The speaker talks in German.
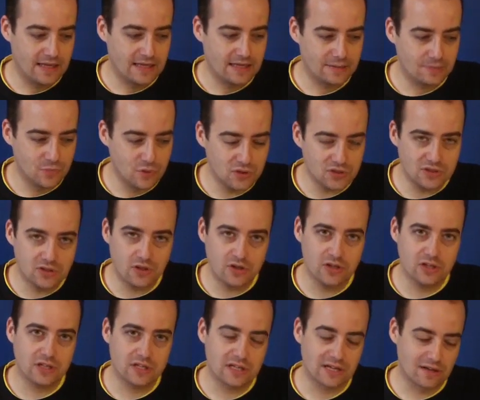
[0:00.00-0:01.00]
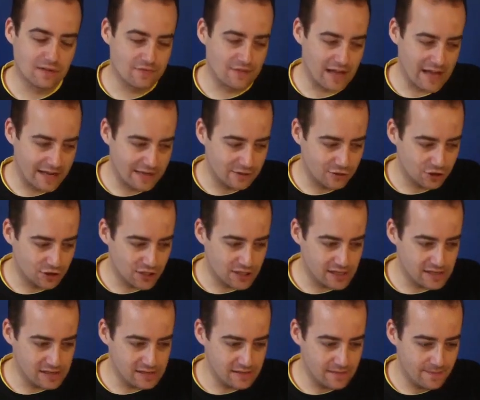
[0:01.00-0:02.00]
dann müsst ihr euch darauf
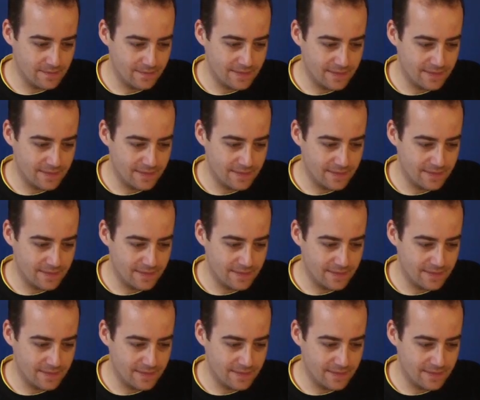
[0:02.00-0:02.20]
einstellen,